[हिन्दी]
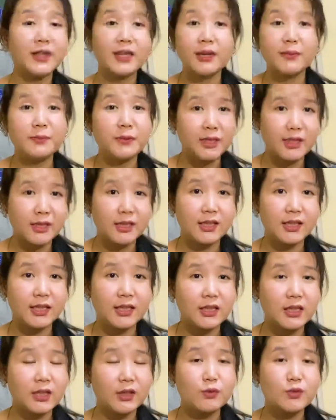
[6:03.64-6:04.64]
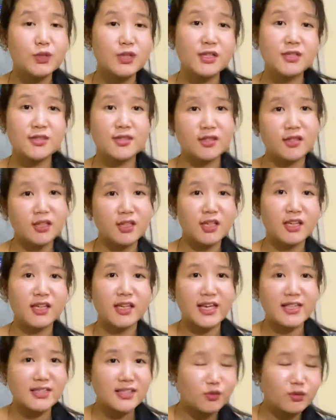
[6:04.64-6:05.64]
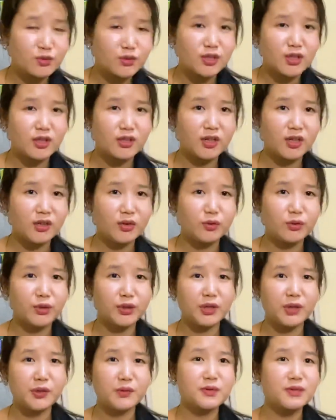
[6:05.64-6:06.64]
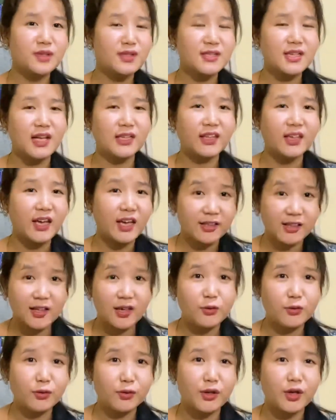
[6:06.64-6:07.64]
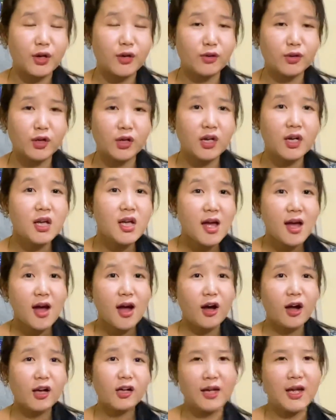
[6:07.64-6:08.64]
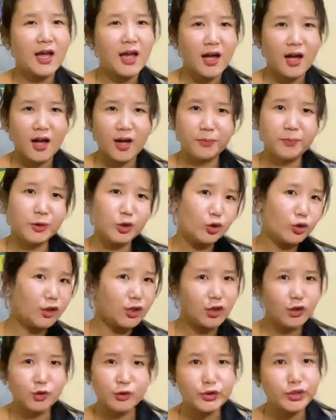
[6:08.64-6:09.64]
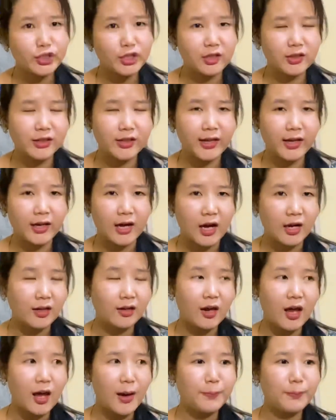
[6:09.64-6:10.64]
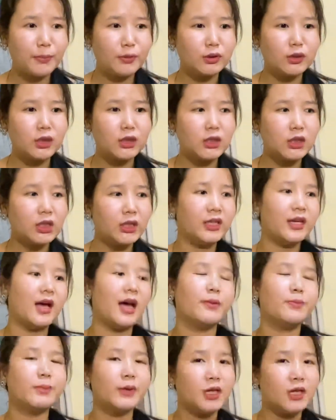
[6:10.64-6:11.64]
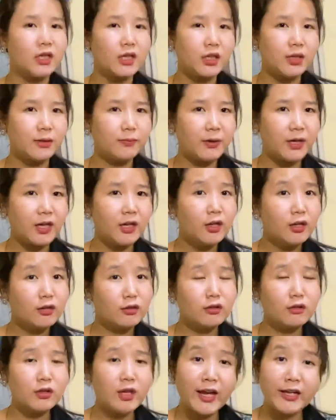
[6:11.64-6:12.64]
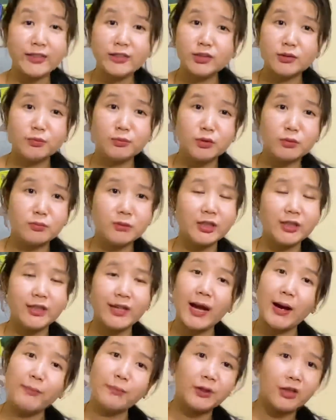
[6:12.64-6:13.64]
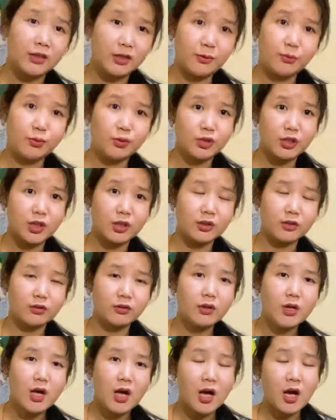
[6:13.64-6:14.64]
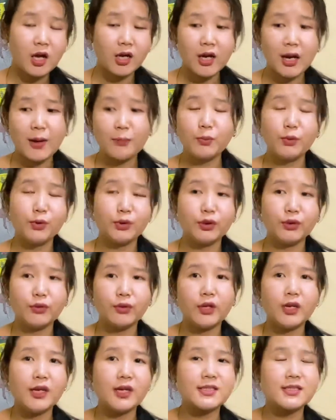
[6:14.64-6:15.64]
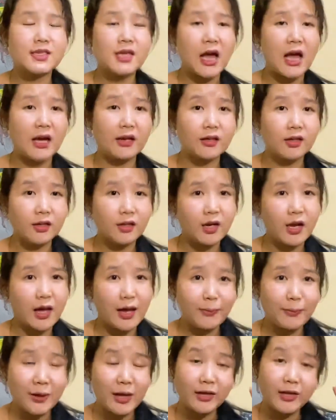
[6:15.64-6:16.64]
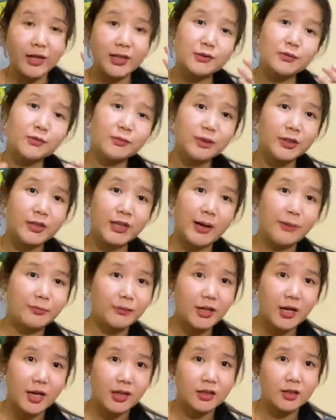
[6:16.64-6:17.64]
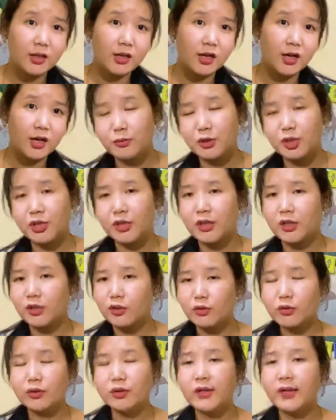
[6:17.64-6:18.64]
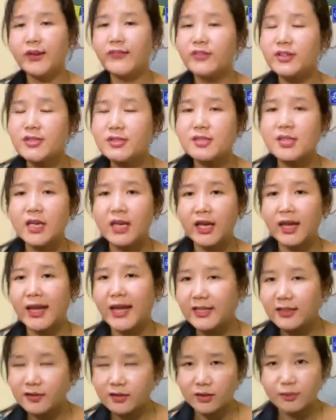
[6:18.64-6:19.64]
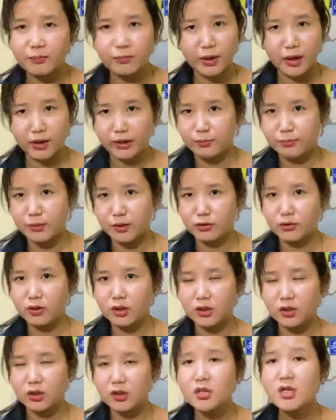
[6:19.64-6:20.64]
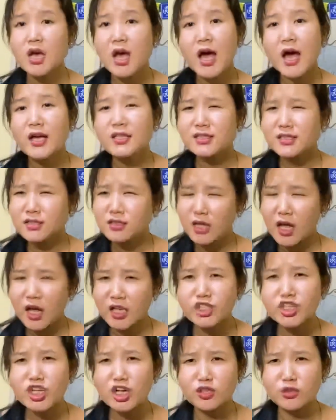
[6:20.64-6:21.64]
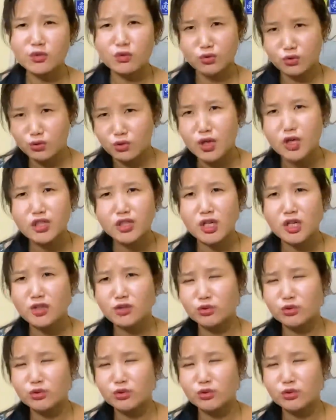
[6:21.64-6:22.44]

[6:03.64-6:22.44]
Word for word: पता भी नहीं है कि उसकी जिंदगी कैसे गुजर रही होगी उसके साथ क्या क्या हो रहा होगा अभी तो कलयुग चल रहा है अगर आप बोलते हो ना ये आदमी गरीब है तो नेक्स्ट मोमेंट ही आप गरीब हो जाते हो अगर आप बोलते हो ना इसकी आंखें खराब है नेक्स्ट मोमेंट आपकी आंखें हो जाती है तो नेवर से एनीथिंग बैड अबाउट अदर अच्छा सोचो अच्छा